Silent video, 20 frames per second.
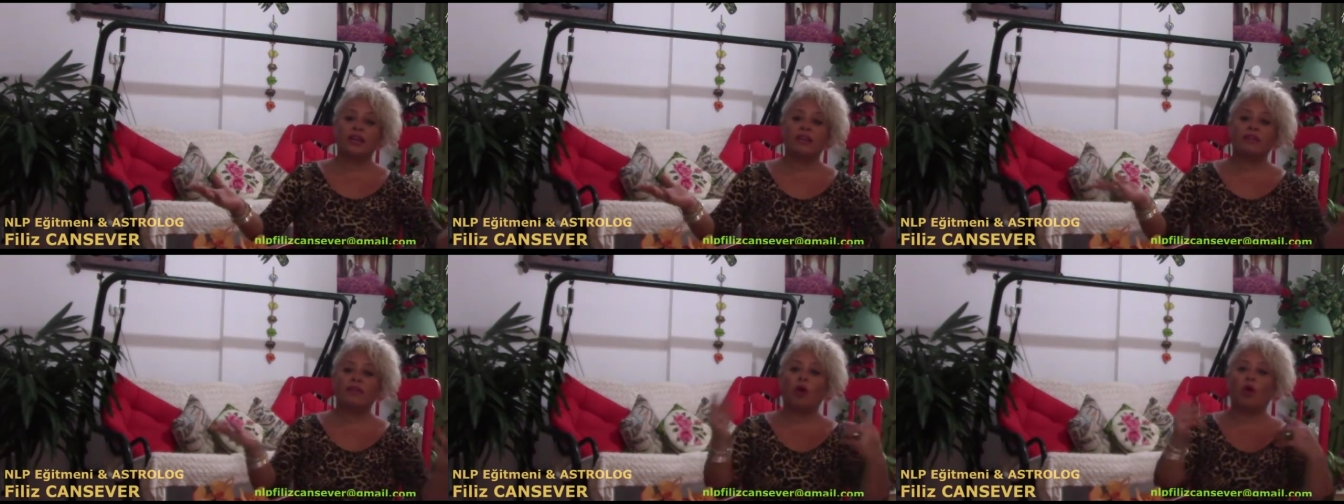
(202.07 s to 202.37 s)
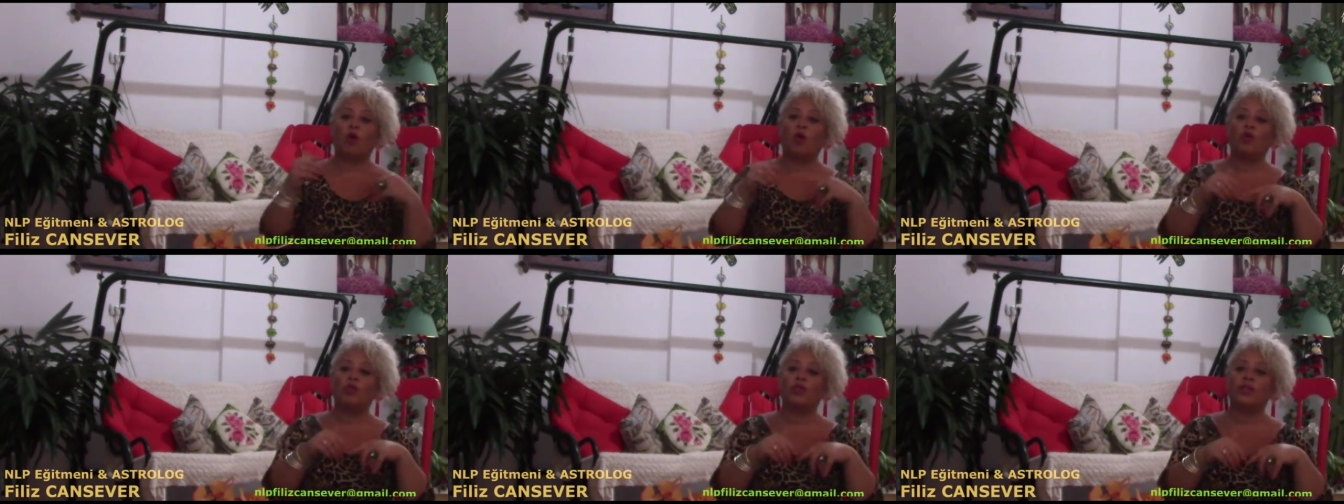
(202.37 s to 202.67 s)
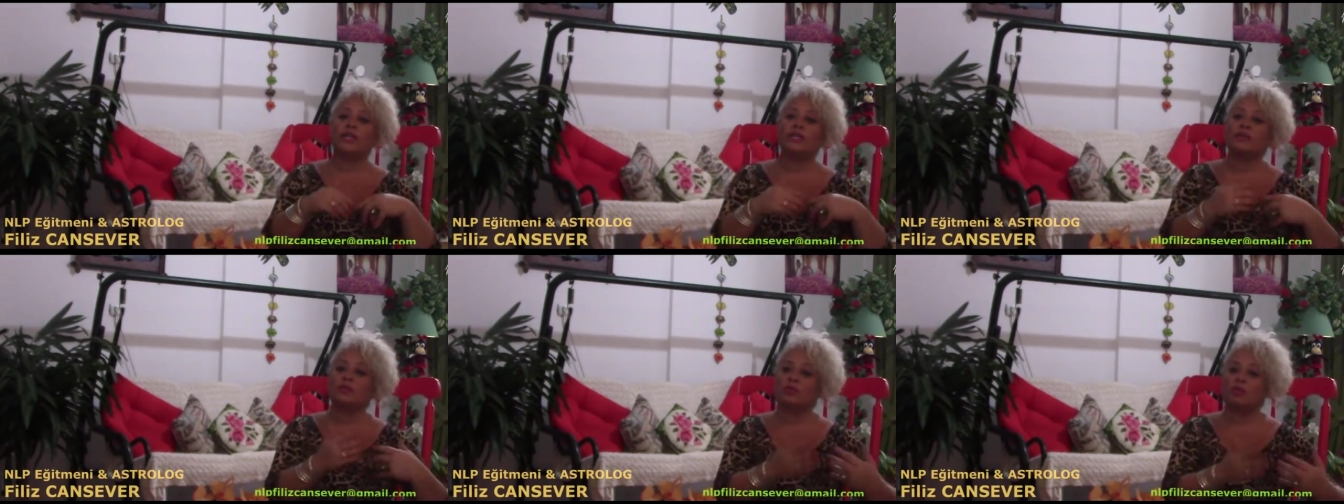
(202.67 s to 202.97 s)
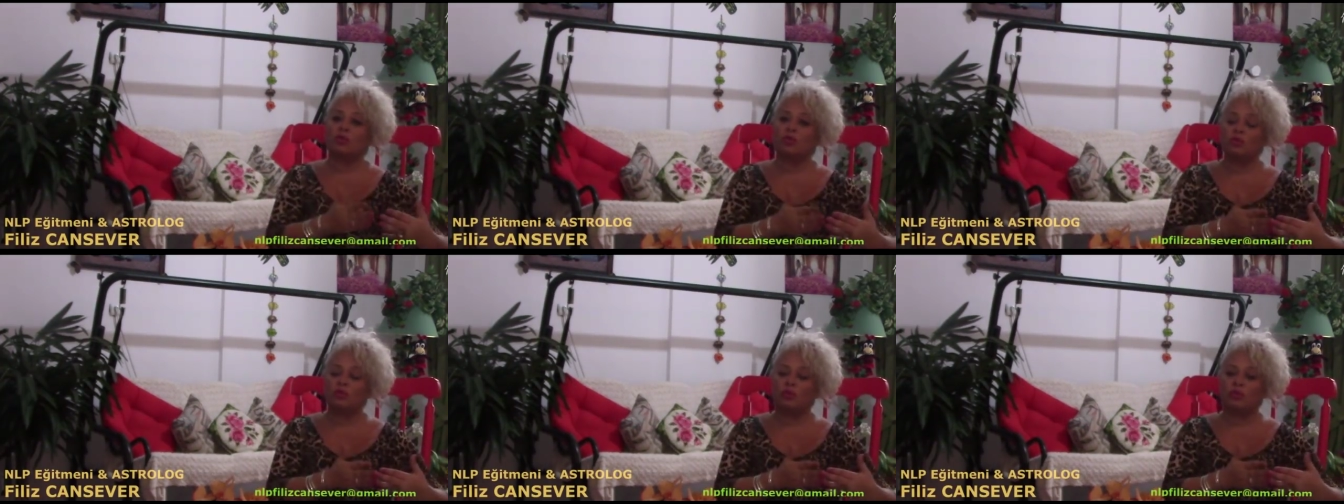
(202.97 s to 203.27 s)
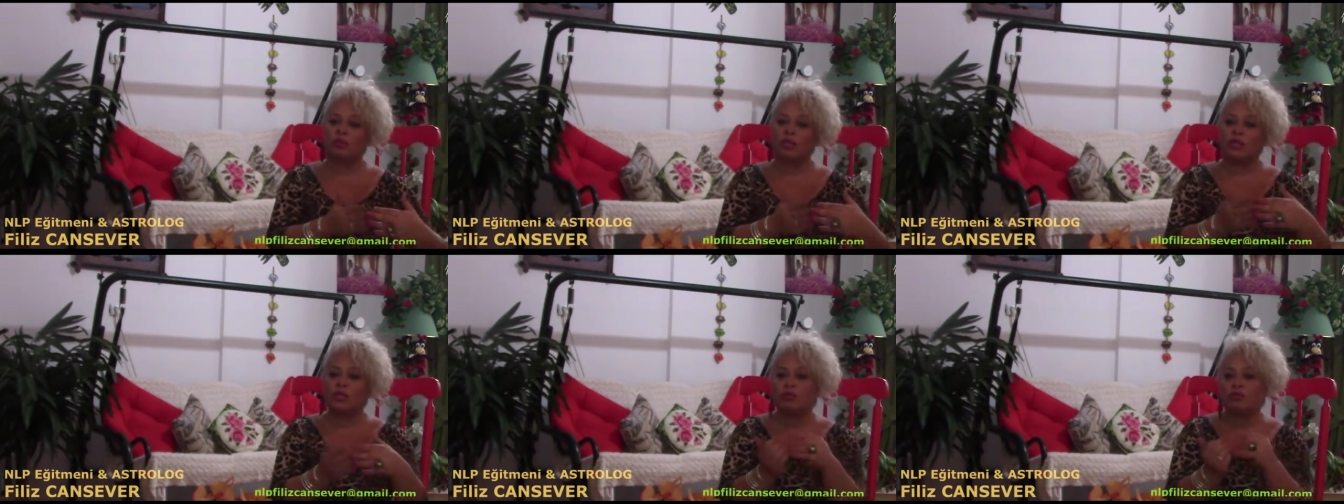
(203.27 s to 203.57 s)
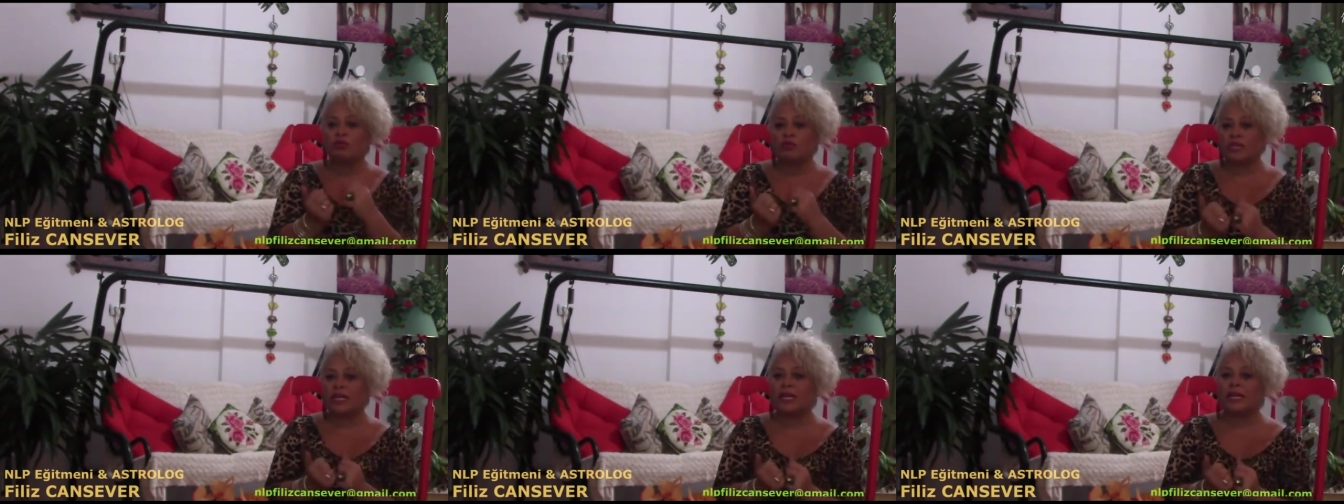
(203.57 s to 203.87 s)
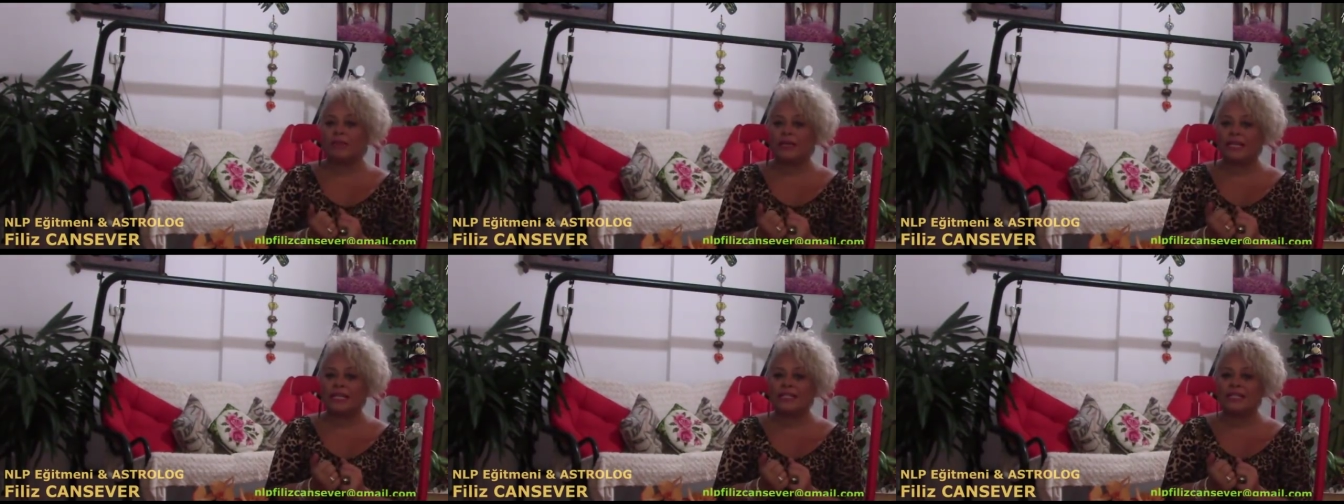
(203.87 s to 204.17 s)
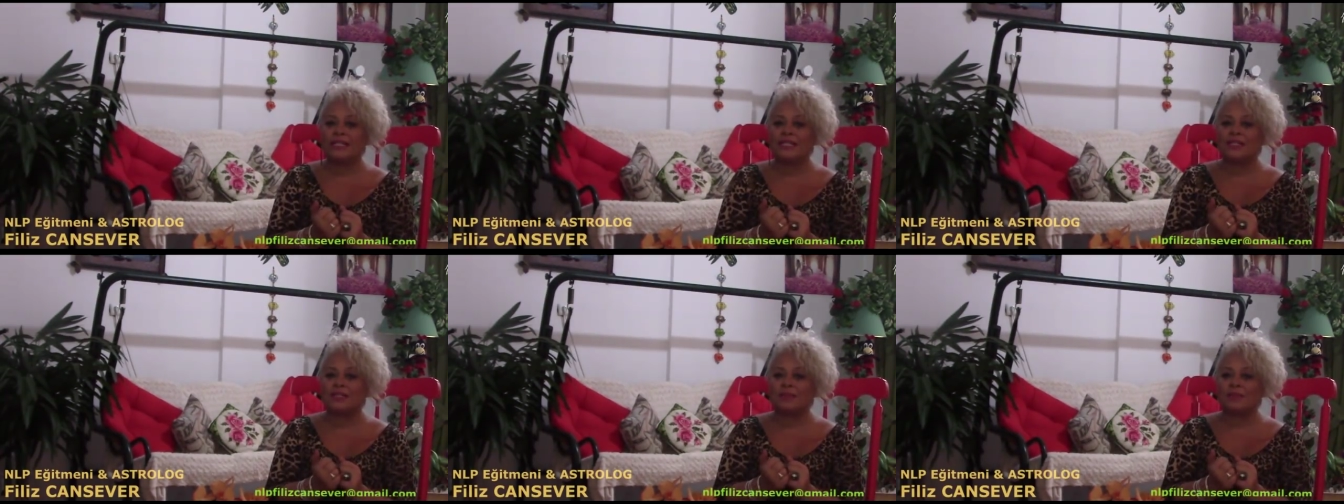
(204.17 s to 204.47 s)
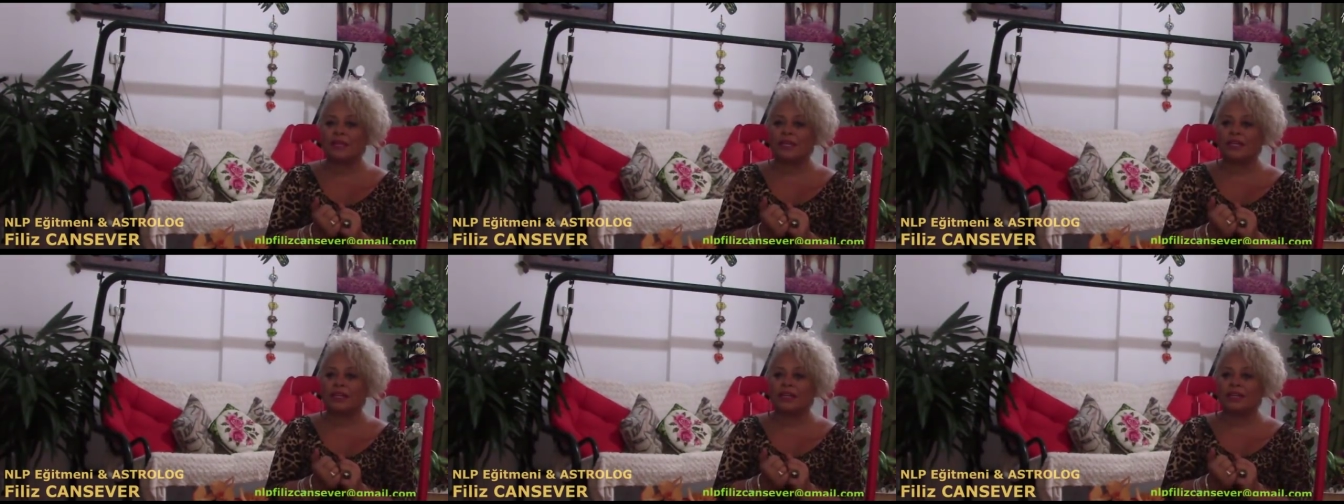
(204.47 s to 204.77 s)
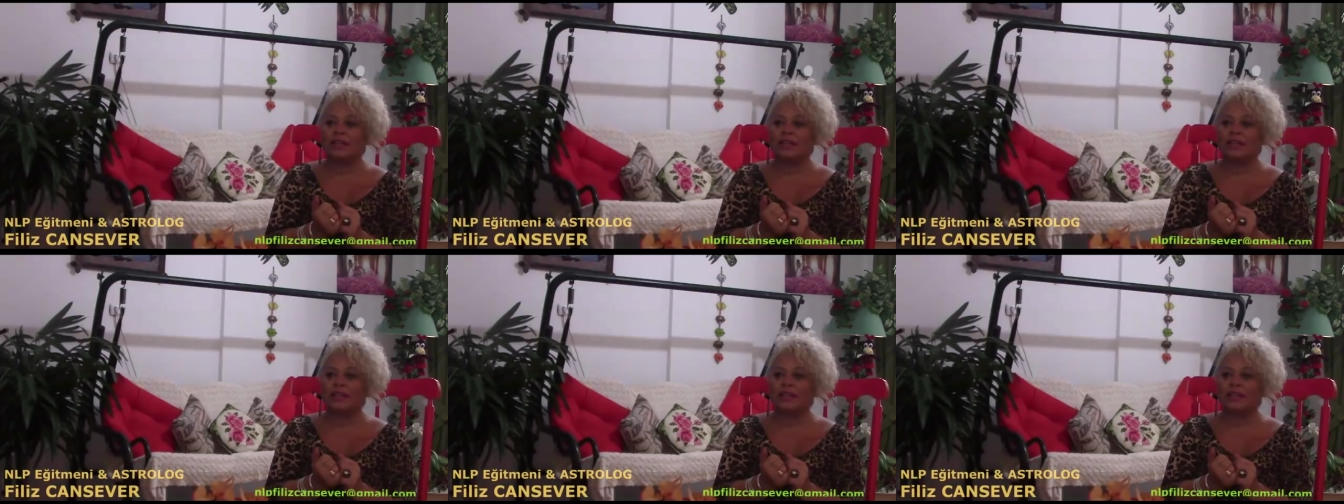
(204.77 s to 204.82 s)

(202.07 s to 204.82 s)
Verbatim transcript: ve onların sorumluluklarını üstlenebildiniz mi?